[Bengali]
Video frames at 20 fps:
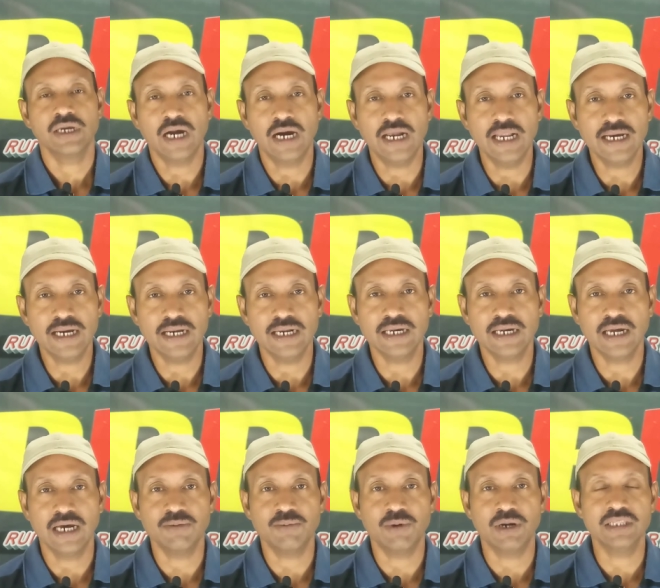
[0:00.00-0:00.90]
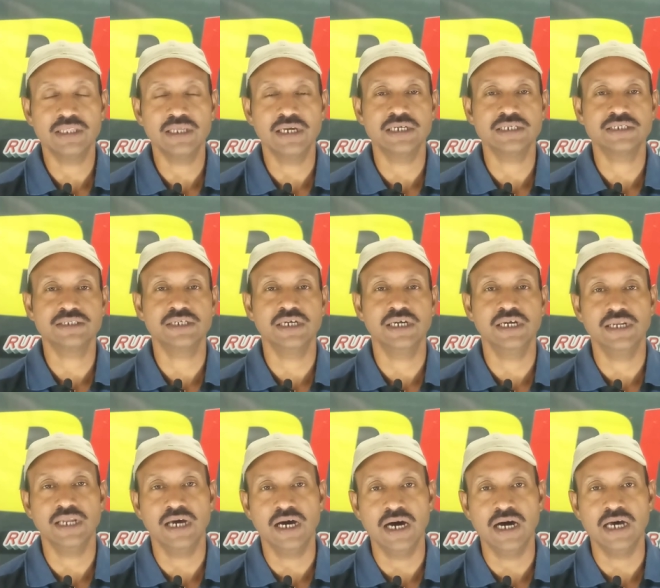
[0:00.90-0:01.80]
কারা কারা কার বাড়িতে আসছে
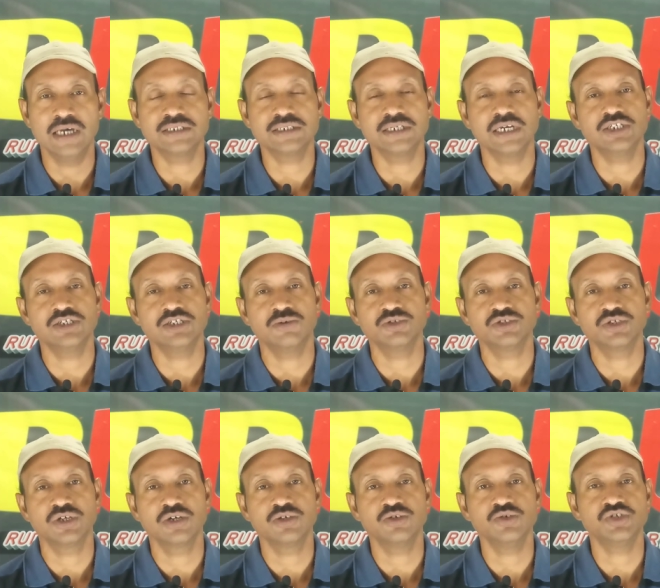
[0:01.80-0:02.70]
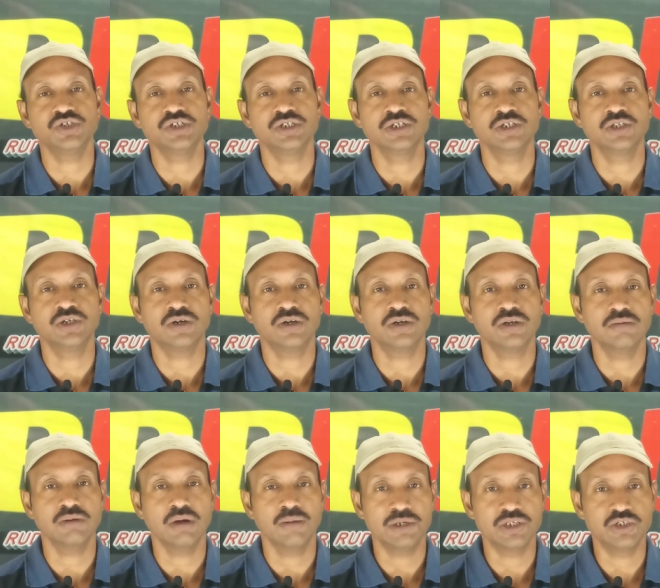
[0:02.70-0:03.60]
না আসছে এই সমস্ত কিছু
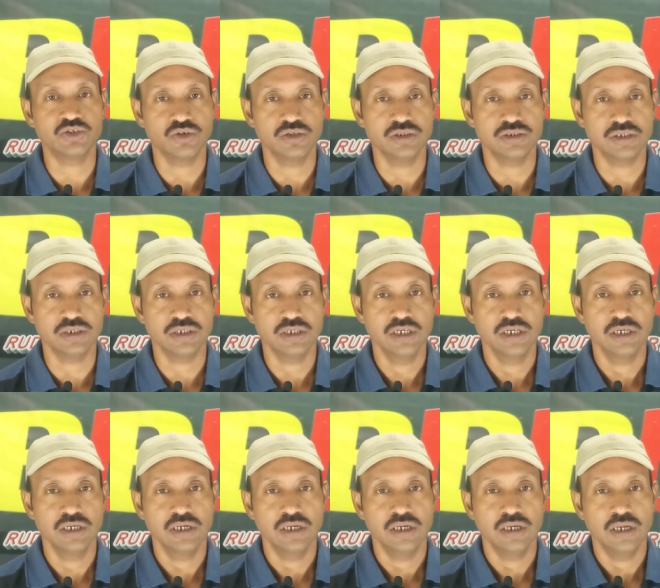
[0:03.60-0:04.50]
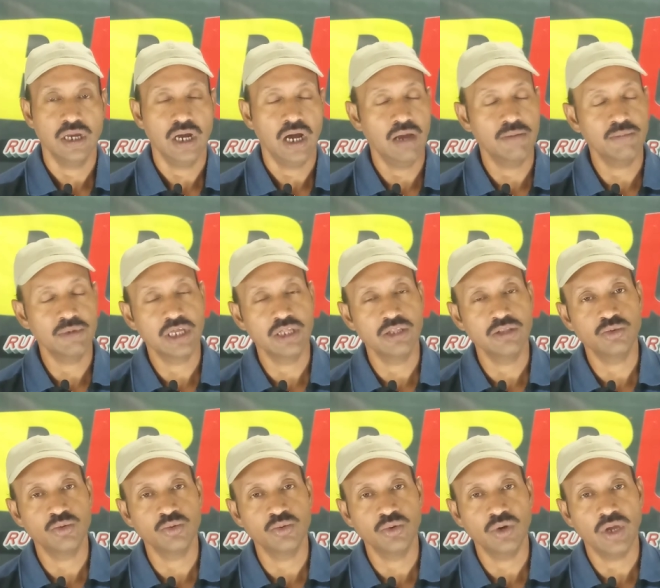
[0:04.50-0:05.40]
চিহ্নিতকরণের ব্যাপার চলছে আমি
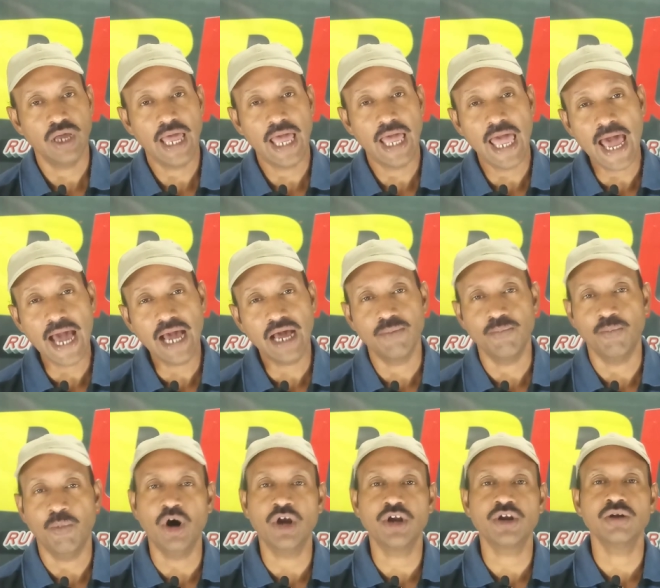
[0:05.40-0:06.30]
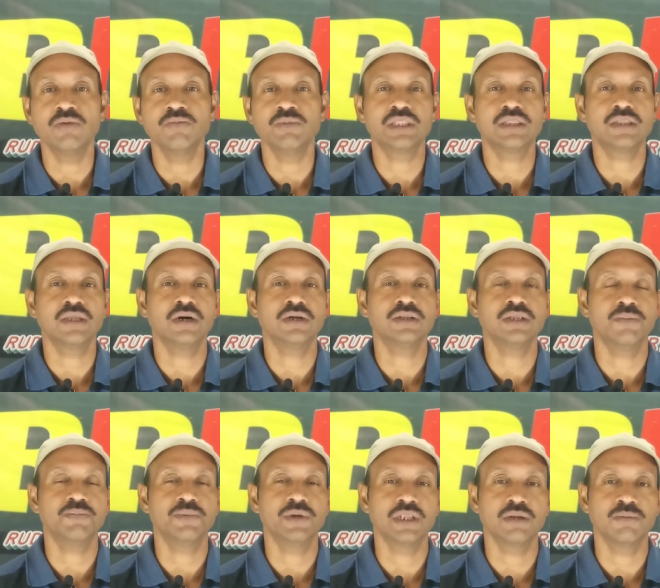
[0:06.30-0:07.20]
কিন্তু এক বর্ণ মিথ্যে
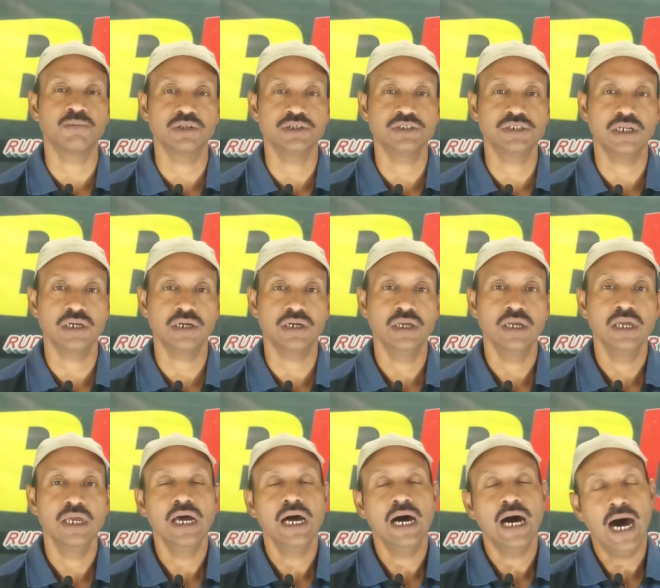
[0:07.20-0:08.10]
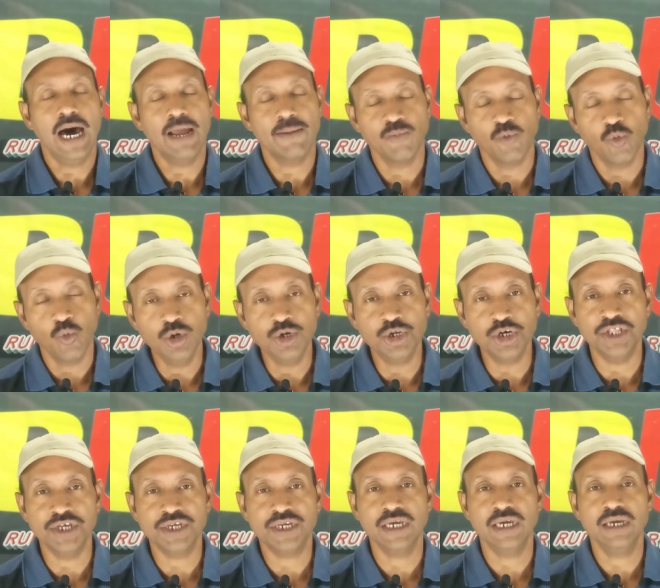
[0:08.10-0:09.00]
কথা আপনাদের বলছি না আর উল্টো
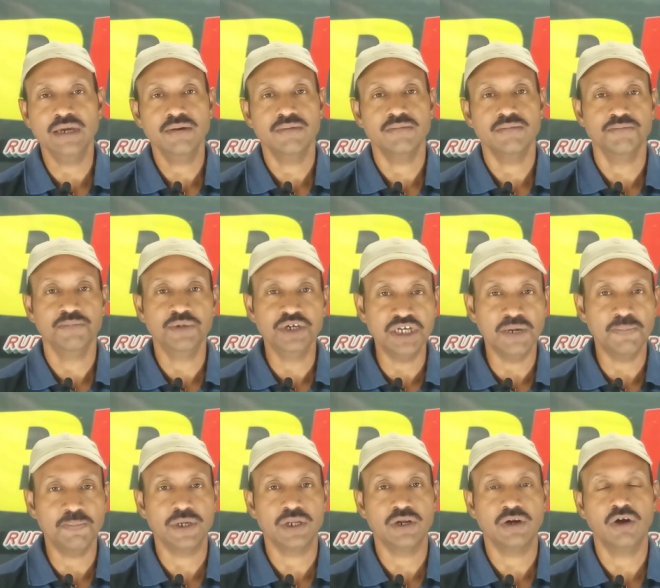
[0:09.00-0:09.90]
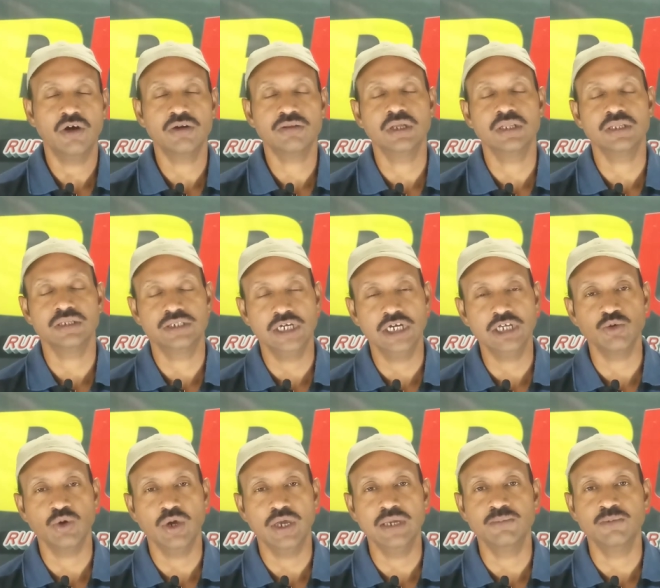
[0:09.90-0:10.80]
দিকে বিজেপির অর্থাৎ
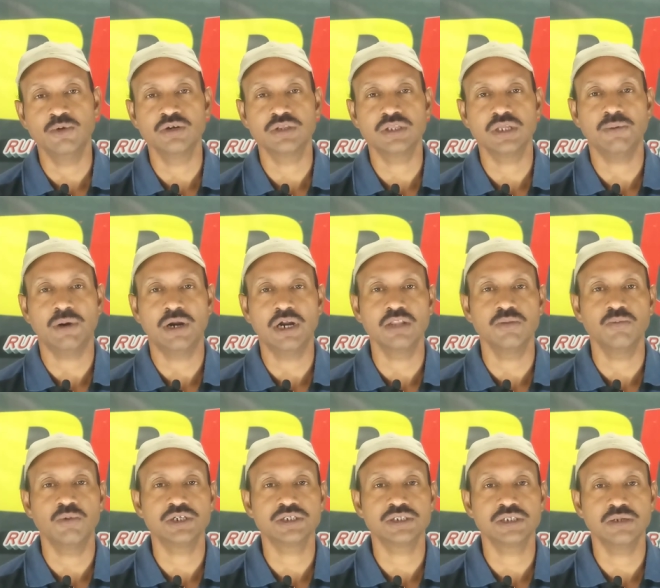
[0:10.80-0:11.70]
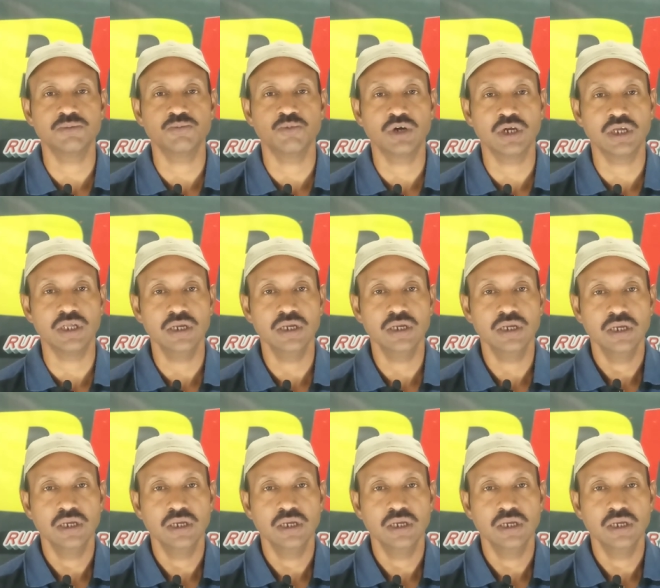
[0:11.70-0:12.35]
যেহেতু এই মুহূর্তে ভারতবর্ষের মুখে